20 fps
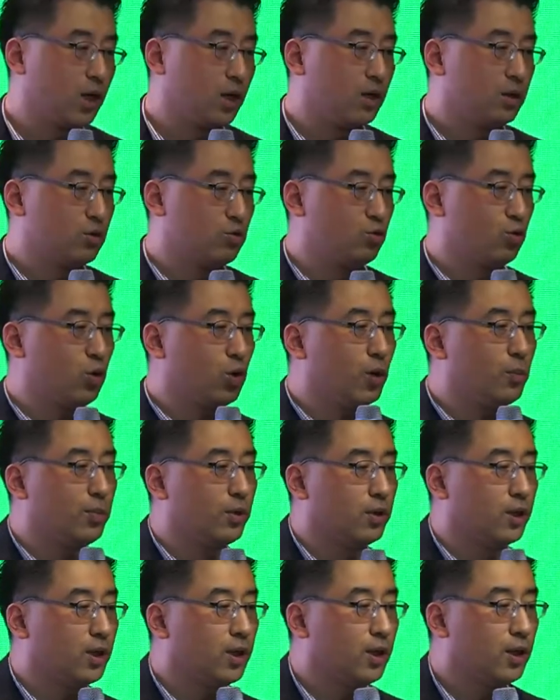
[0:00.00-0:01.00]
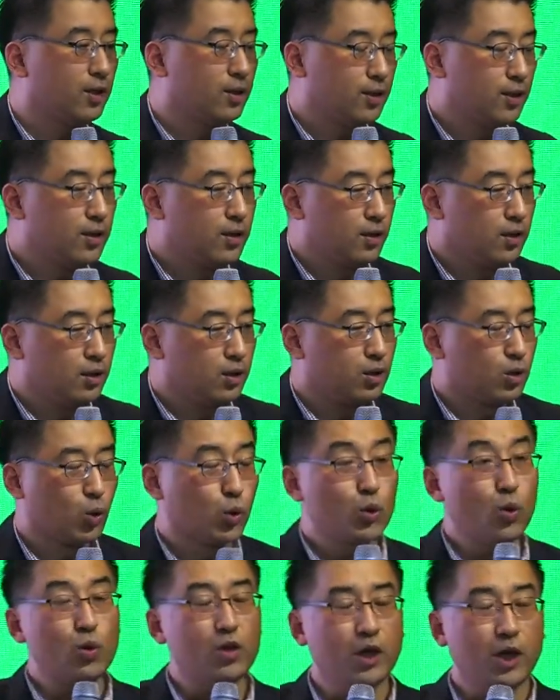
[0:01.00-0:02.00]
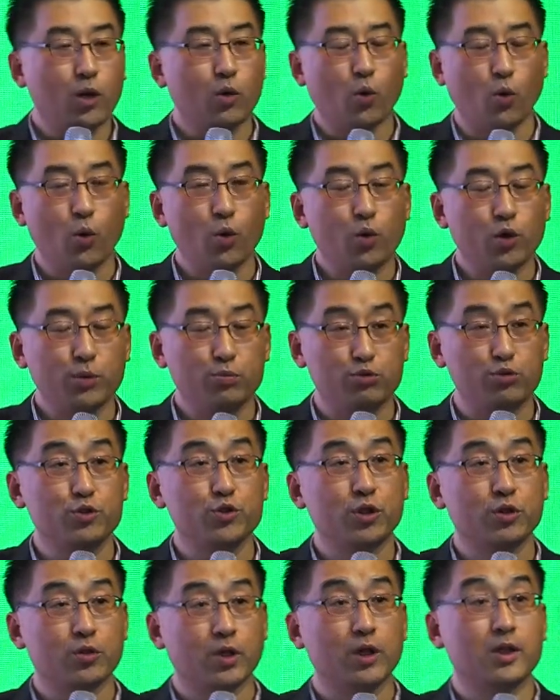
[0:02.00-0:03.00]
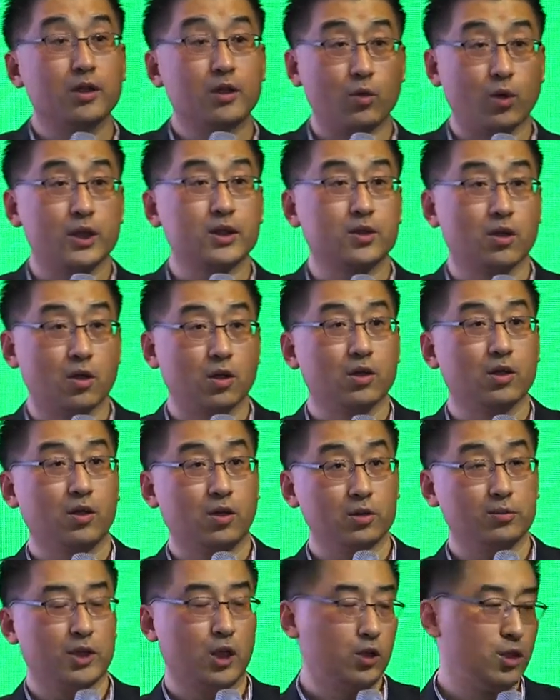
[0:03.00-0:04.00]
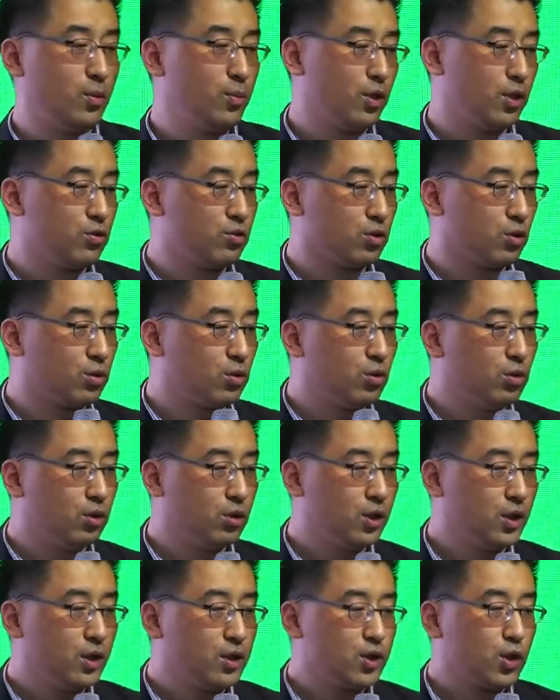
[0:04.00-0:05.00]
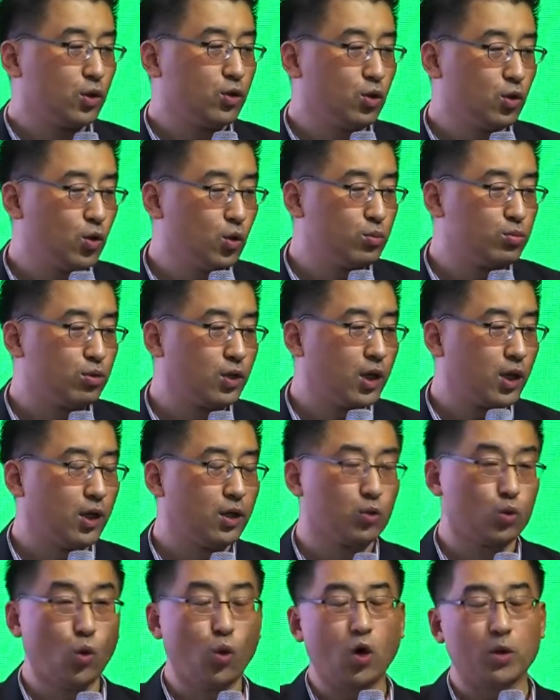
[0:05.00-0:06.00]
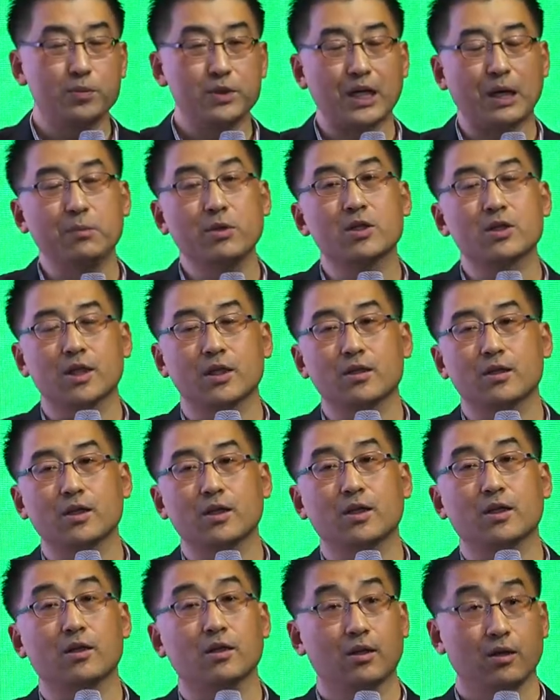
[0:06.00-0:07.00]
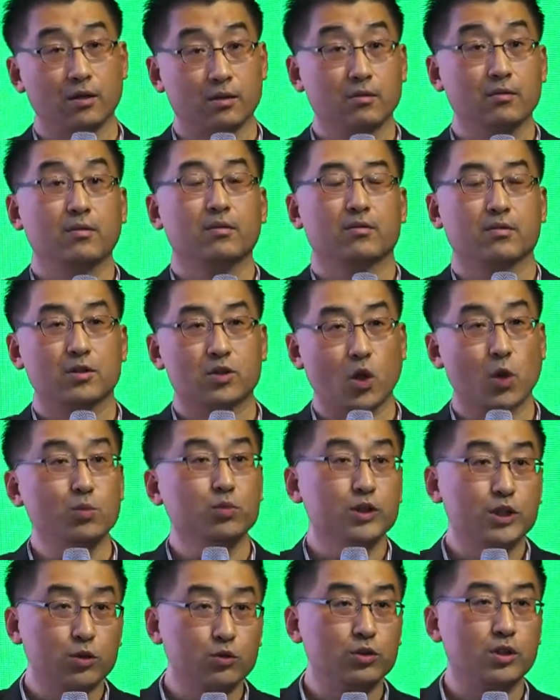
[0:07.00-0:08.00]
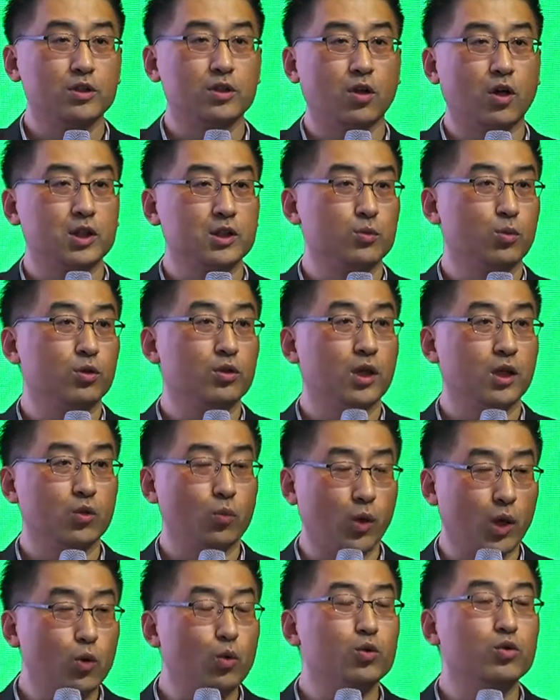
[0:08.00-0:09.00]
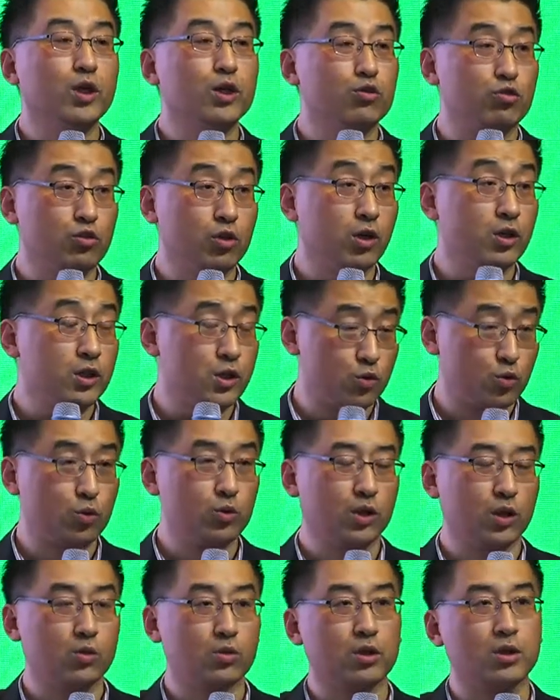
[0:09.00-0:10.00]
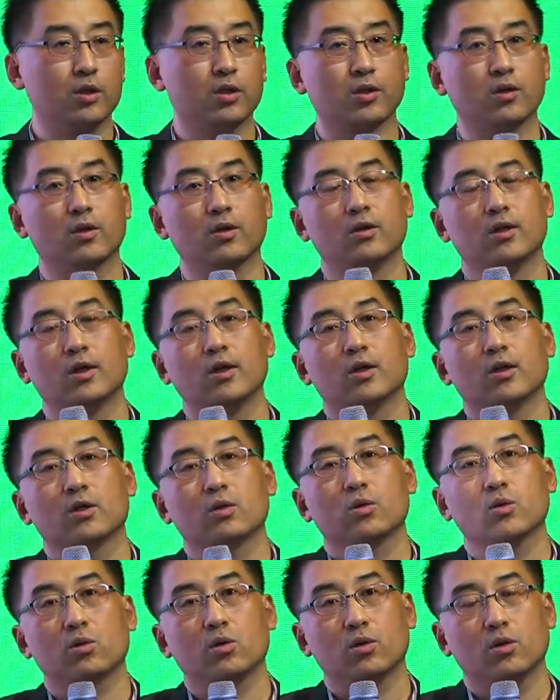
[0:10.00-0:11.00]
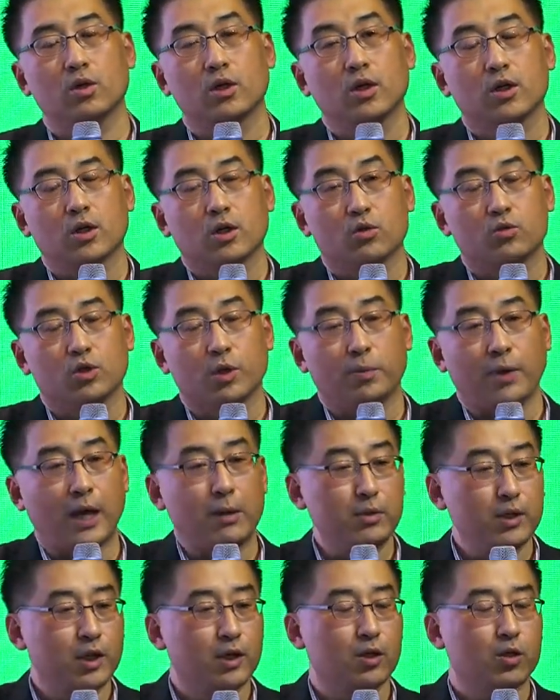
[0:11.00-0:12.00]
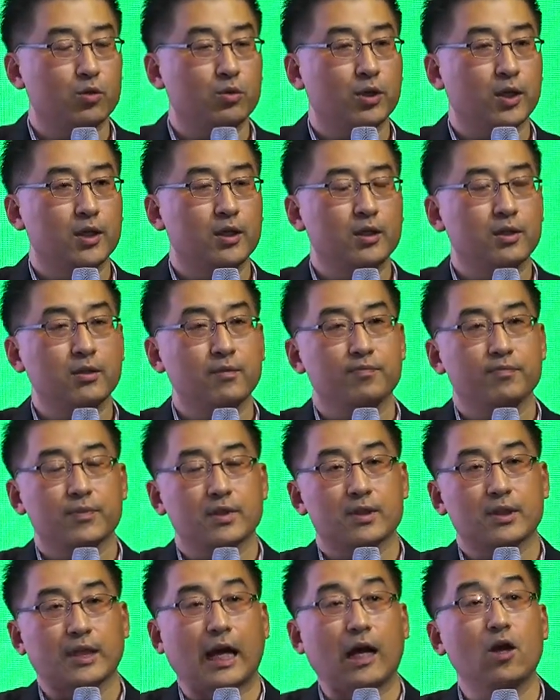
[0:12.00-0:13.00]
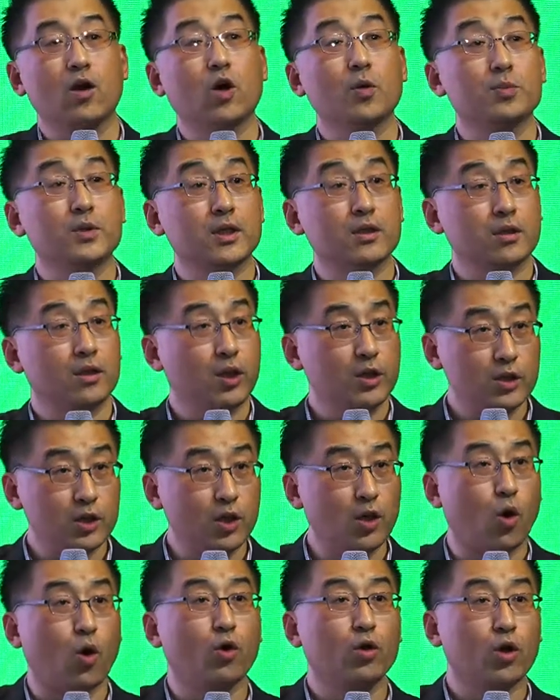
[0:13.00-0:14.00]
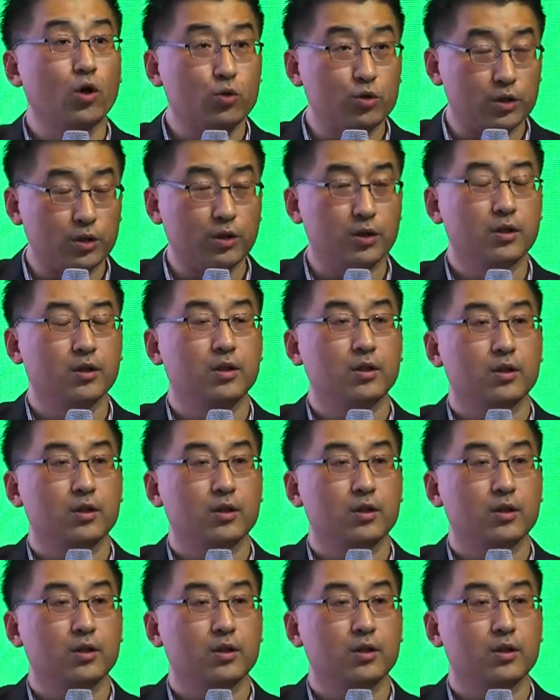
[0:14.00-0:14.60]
아까 두손 컴퍼니가 노동이랑 고용이 불균형되어 있는 과정 이런 거 잘 설명해 주셨고 청년농부가 농업 참여자들이 젊은 친구들이 들어가지 못하는 왜곡된 균형이 지속되고 있는 거. 또 우리 배민의 경우에는 자영업자들이 굉장히 어려운